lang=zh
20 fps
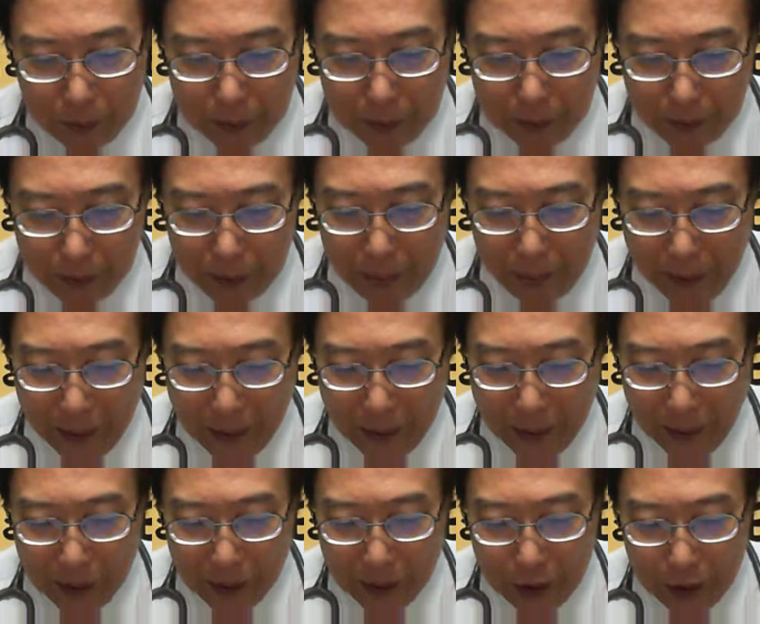十二万
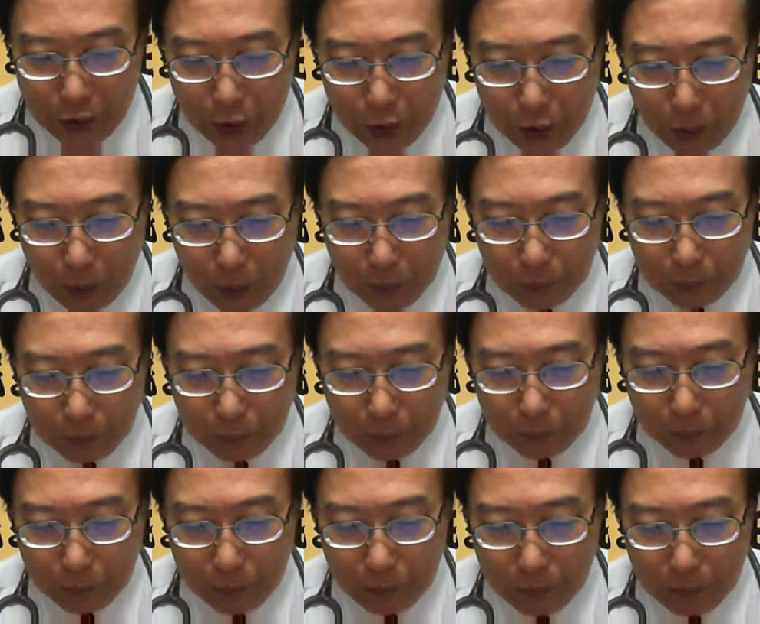人以上
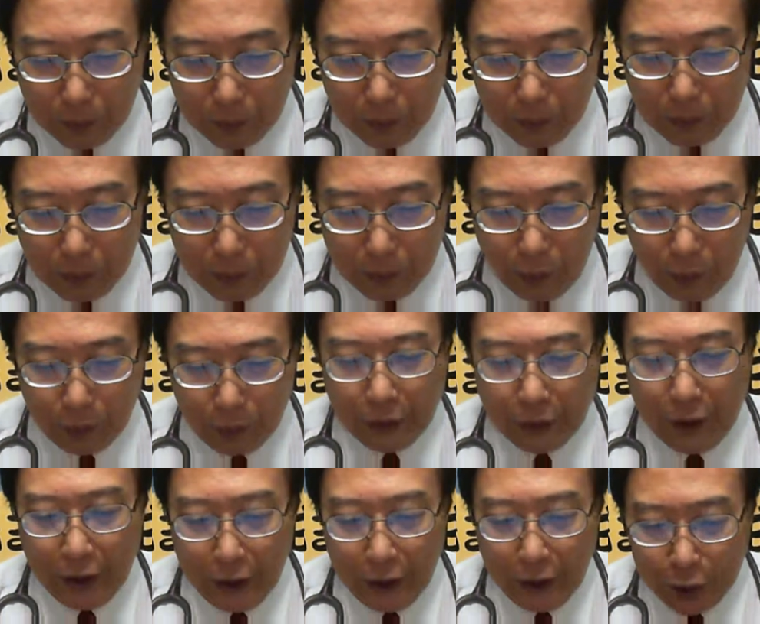拢伫
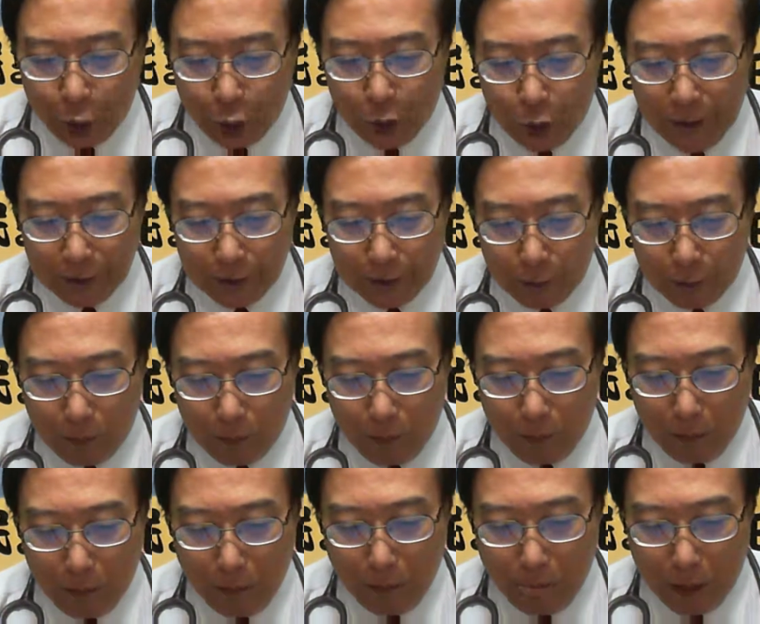迄个区域，
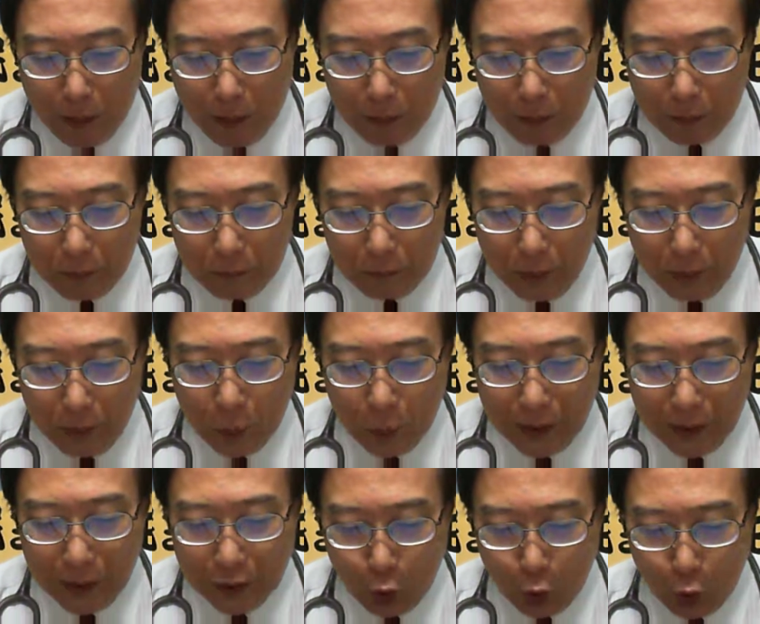包
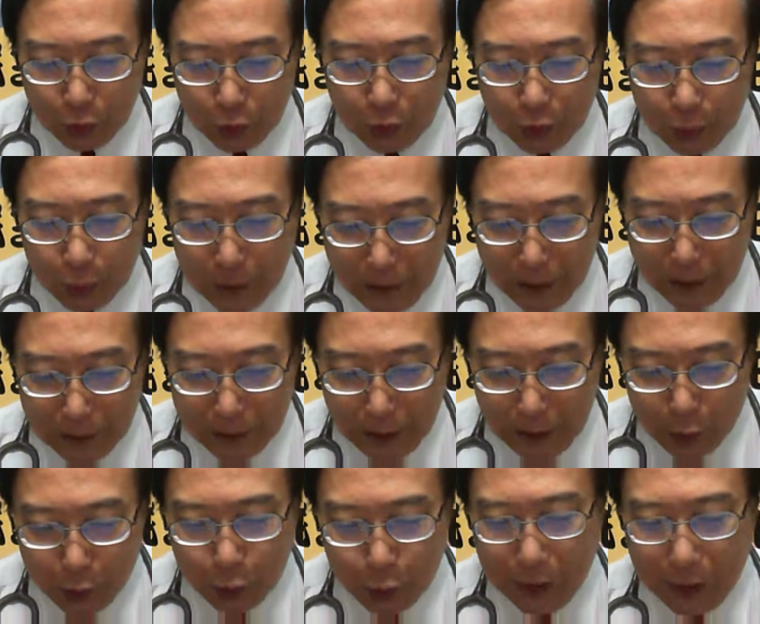括商场、甲大
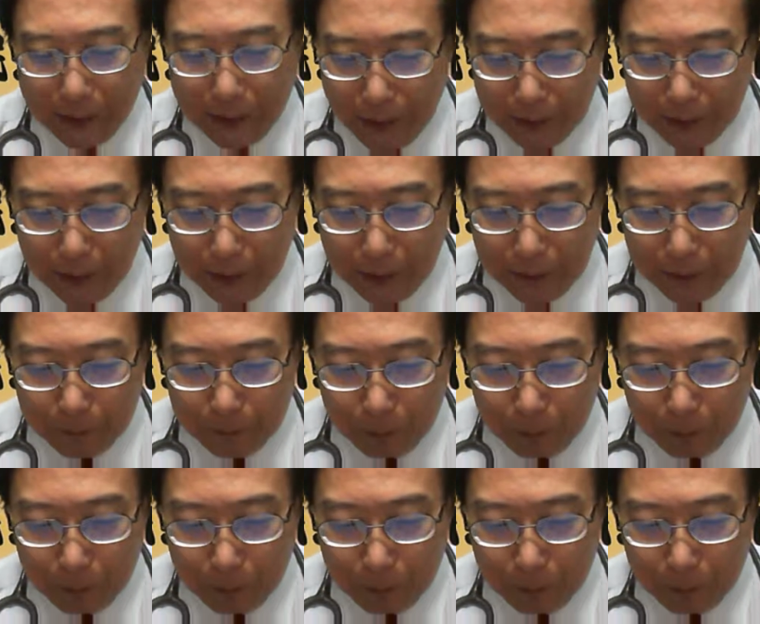巨蛋内底，